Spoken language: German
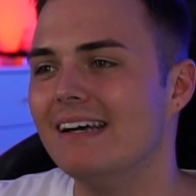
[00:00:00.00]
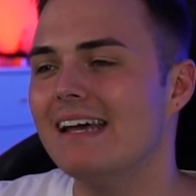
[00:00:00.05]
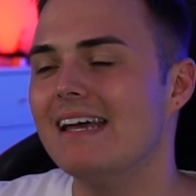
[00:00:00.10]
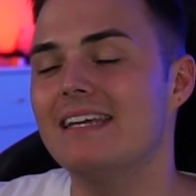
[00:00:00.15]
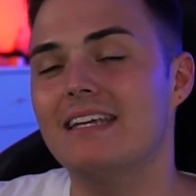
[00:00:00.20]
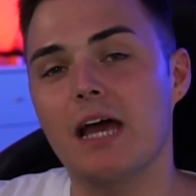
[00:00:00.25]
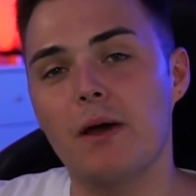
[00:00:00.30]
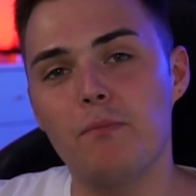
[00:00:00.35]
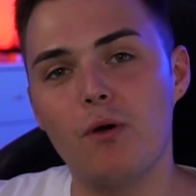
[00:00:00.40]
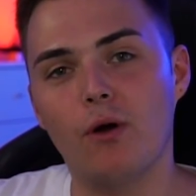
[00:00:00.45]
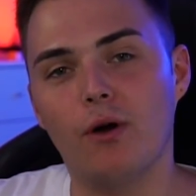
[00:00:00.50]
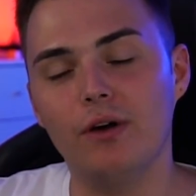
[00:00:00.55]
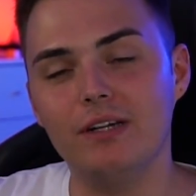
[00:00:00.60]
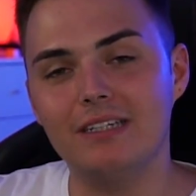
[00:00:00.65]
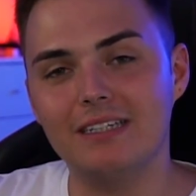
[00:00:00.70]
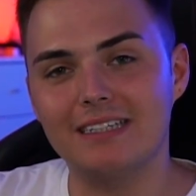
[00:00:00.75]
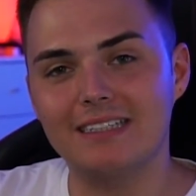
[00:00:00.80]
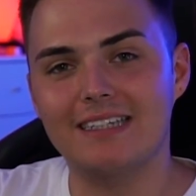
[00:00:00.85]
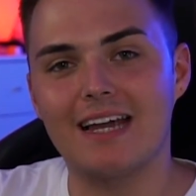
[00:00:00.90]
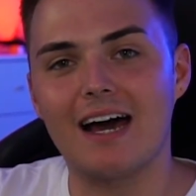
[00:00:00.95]
Ich habe mir
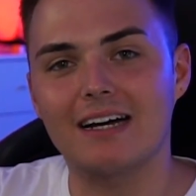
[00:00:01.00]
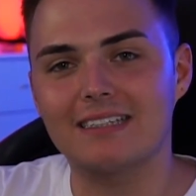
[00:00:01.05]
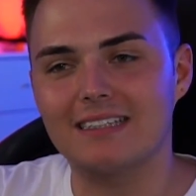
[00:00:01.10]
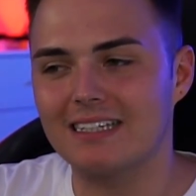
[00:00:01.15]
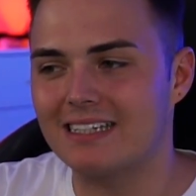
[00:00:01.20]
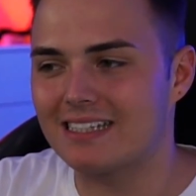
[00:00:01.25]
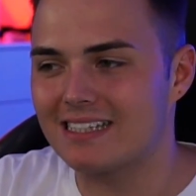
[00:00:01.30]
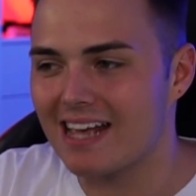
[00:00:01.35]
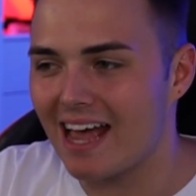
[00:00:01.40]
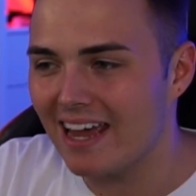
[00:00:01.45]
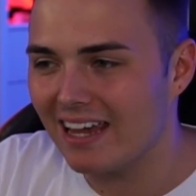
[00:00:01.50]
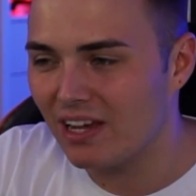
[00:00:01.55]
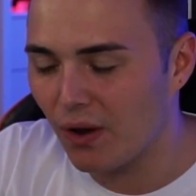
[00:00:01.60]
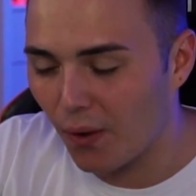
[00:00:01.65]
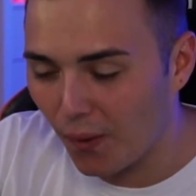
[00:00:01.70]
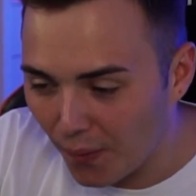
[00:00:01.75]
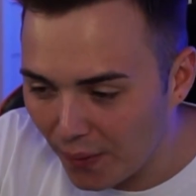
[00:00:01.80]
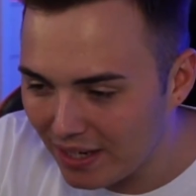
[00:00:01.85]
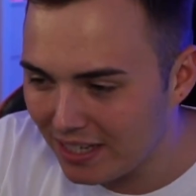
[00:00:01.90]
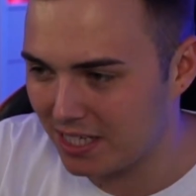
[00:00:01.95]
heute gedacht, ich zeige
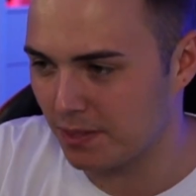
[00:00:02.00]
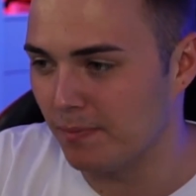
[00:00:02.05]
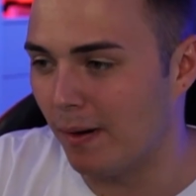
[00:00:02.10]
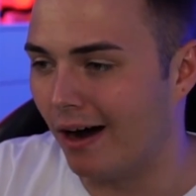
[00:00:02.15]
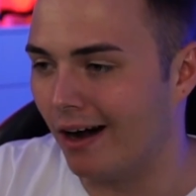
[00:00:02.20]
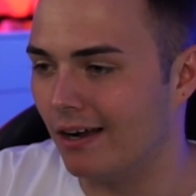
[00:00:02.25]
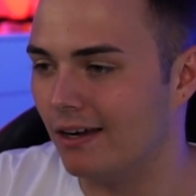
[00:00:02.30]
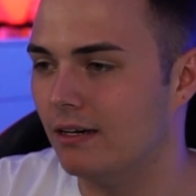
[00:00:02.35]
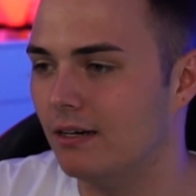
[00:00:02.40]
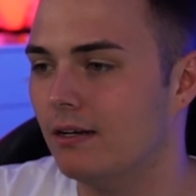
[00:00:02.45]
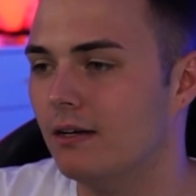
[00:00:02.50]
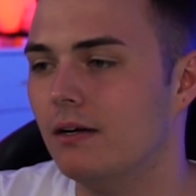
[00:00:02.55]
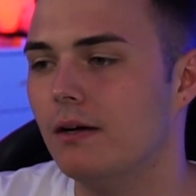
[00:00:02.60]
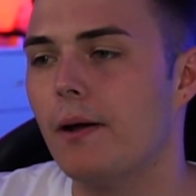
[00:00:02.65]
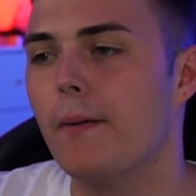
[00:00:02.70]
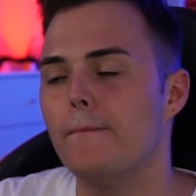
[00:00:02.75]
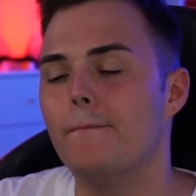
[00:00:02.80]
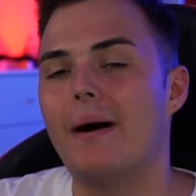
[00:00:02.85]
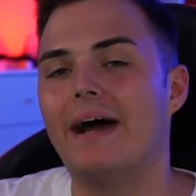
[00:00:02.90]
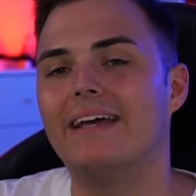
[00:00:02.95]
euch mal,
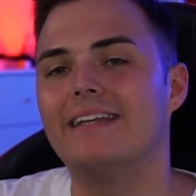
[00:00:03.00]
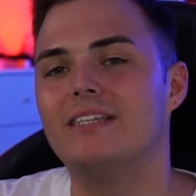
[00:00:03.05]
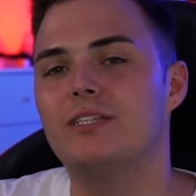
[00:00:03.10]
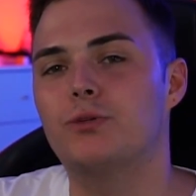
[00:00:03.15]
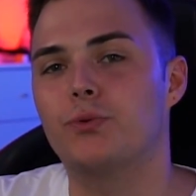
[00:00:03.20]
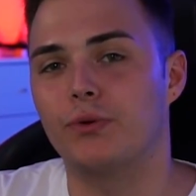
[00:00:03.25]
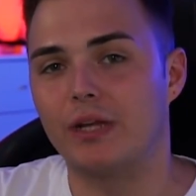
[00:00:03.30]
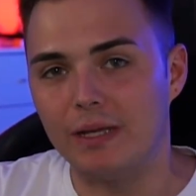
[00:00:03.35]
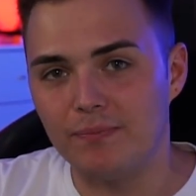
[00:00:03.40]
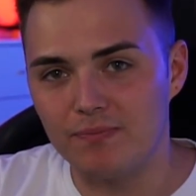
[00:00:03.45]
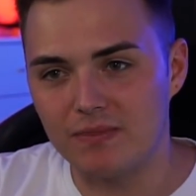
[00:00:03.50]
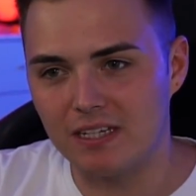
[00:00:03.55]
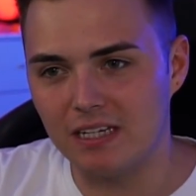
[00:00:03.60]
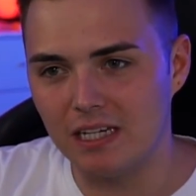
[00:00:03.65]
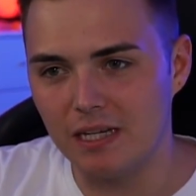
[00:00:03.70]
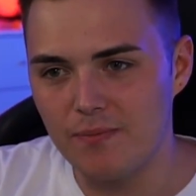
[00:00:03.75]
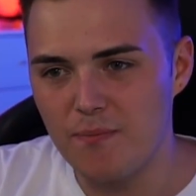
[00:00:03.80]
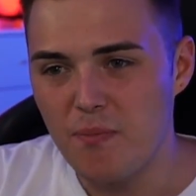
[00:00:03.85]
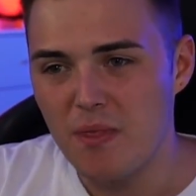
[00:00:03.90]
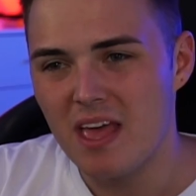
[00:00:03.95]
mein Dream
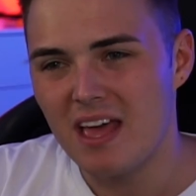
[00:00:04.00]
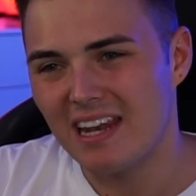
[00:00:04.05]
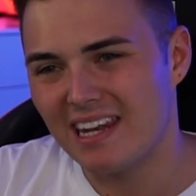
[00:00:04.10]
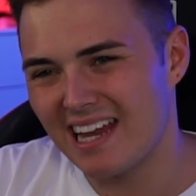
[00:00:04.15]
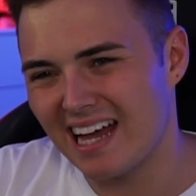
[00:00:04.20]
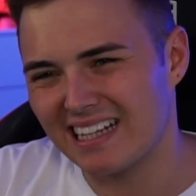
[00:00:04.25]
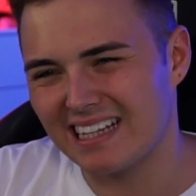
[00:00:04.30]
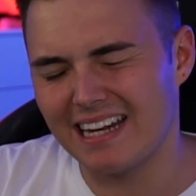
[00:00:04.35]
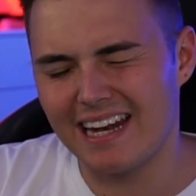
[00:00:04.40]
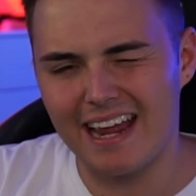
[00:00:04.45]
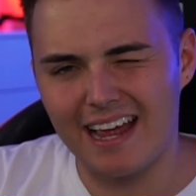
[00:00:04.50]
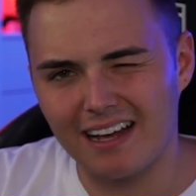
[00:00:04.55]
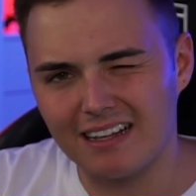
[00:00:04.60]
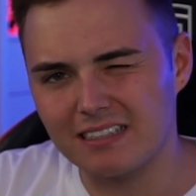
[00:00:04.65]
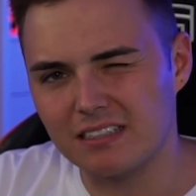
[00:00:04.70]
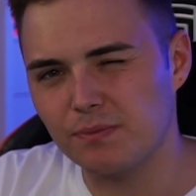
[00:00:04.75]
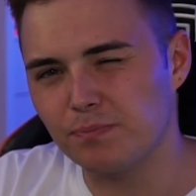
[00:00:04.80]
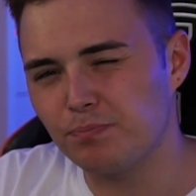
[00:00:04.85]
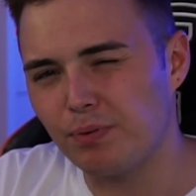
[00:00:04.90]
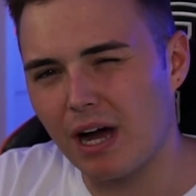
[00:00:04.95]
Team nach den
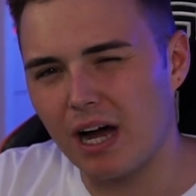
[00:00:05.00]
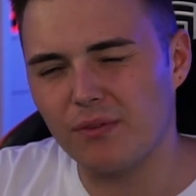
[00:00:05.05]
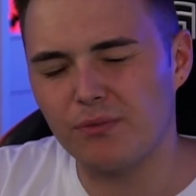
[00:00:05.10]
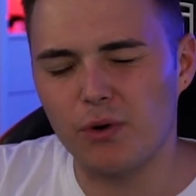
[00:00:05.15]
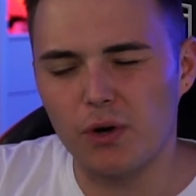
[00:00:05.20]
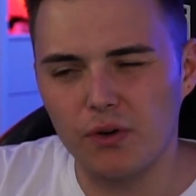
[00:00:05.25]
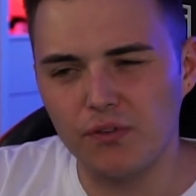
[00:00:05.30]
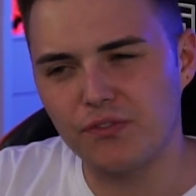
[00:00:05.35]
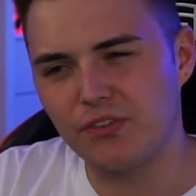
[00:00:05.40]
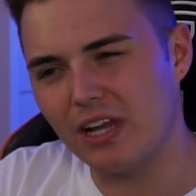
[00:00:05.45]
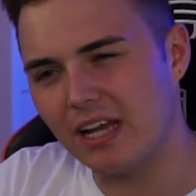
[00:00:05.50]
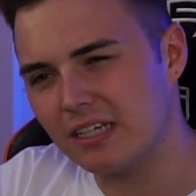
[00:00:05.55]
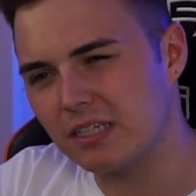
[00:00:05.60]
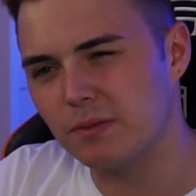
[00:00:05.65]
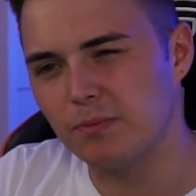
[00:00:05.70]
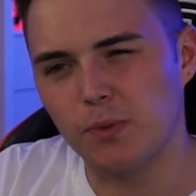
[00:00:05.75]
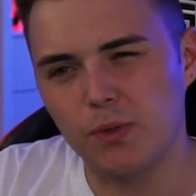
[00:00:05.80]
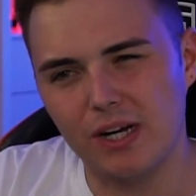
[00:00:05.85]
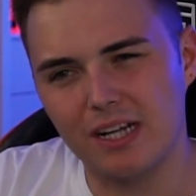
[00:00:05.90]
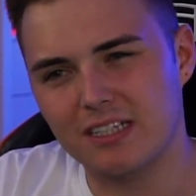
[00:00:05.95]
ersten paar Wochen, vielleicht
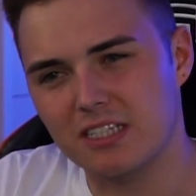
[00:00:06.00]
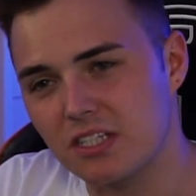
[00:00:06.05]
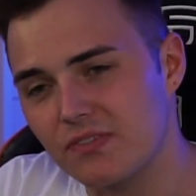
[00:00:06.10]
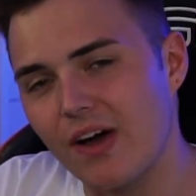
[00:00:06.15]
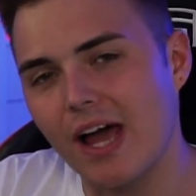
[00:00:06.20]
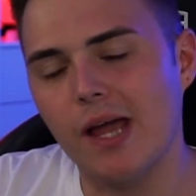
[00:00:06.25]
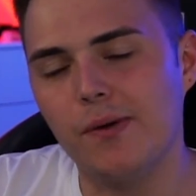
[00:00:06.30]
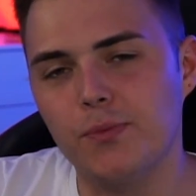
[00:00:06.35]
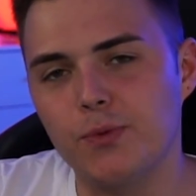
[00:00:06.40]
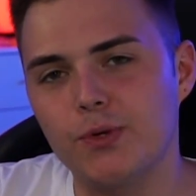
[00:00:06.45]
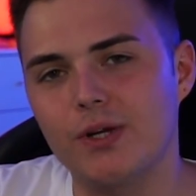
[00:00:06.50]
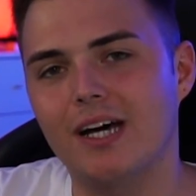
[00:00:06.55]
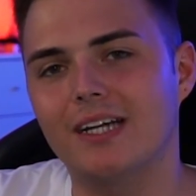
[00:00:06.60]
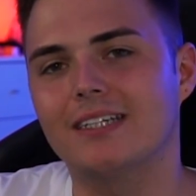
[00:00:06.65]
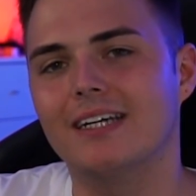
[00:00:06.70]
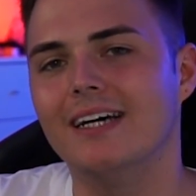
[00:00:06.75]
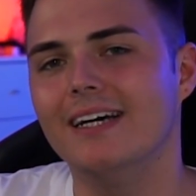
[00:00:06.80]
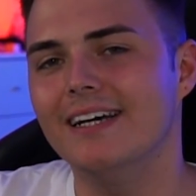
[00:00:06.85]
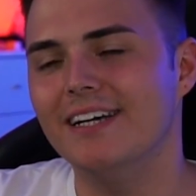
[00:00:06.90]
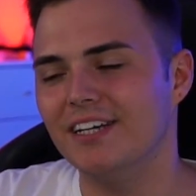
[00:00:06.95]
einen Monat, zwei Monat
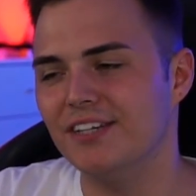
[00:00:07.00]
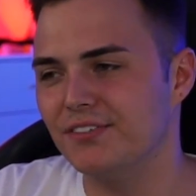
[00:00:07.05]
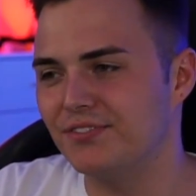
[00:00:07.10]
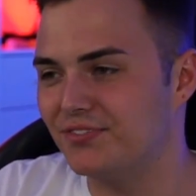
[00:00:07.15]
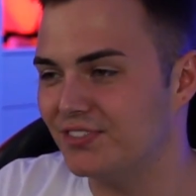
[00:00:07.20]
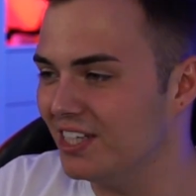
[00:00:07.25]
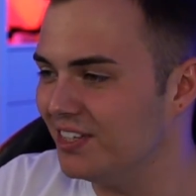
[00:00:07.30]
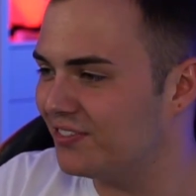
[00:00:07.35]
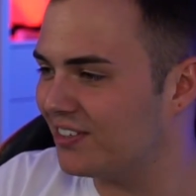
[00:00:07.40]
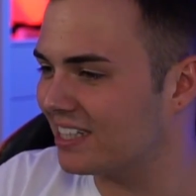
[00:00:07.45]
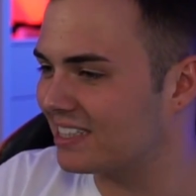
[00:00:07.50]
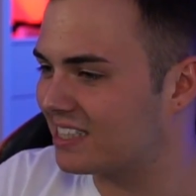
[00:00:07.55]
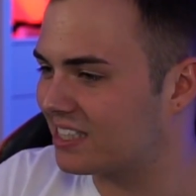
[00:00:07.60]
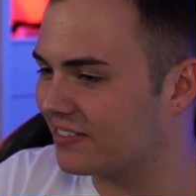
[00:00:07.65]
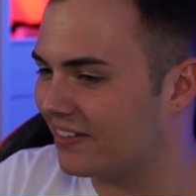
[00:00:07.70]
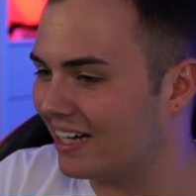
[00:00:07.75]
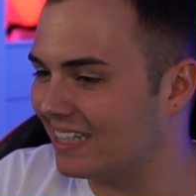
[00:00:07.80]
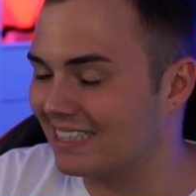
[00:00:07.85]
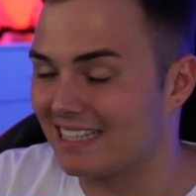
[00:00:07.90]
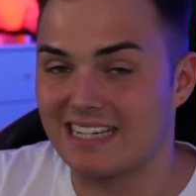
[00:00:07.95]
in FIFA
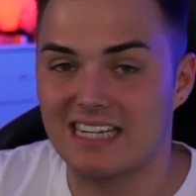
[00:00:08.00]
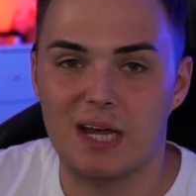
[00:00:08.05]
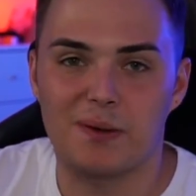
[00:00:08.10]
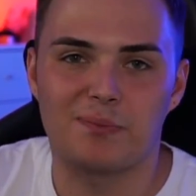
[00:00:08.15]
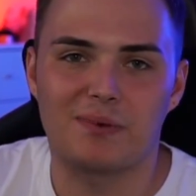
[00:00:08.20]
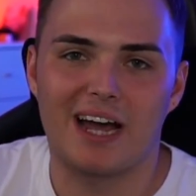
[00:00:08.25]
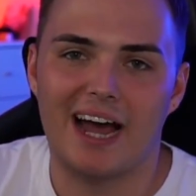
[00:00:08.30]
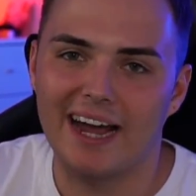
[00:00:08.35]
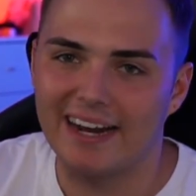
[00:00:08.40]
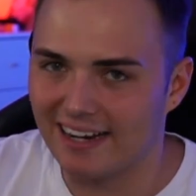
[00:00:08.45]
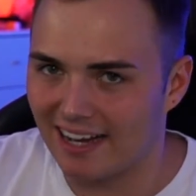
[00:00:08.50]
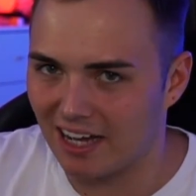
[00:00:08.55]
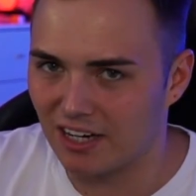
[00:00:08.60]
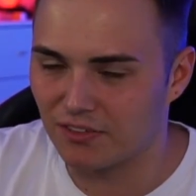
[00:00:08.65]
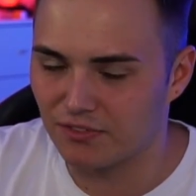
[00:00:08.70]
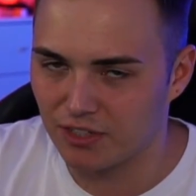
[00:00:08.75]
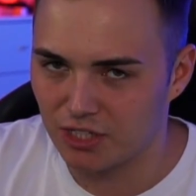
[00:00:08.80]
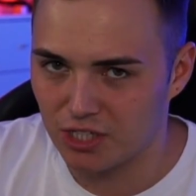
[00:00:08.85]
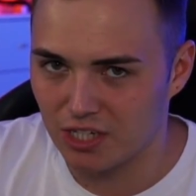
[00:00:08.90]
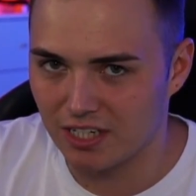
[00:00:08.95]
20. Ich habe keine
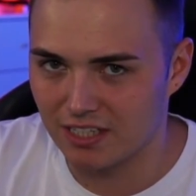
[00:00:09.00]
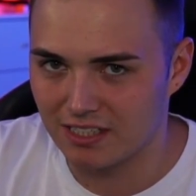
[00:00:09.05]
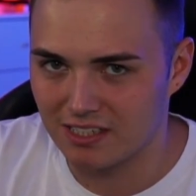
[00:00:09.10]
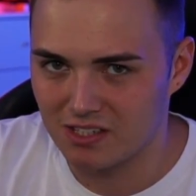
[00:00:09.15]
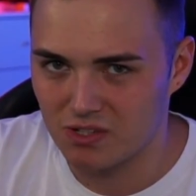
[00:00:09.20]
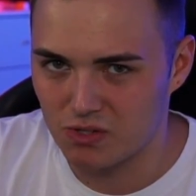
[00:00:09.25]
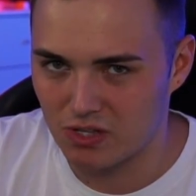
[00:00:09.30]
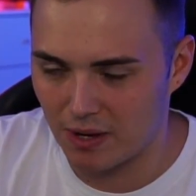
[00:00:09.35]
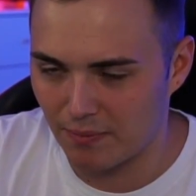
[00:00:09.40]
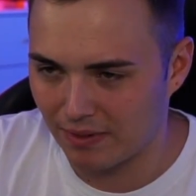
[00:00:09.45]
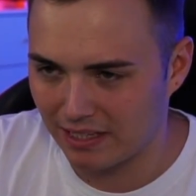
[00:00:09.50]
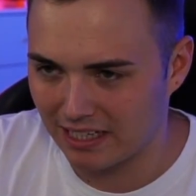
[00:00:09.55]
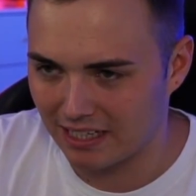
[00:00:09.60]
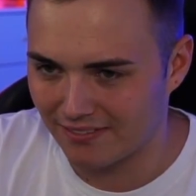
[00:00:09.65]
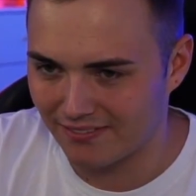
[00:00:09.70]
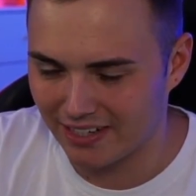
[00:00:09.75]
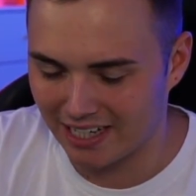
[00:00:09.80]
Ahnung, wie schnell ich das zusammenkriegen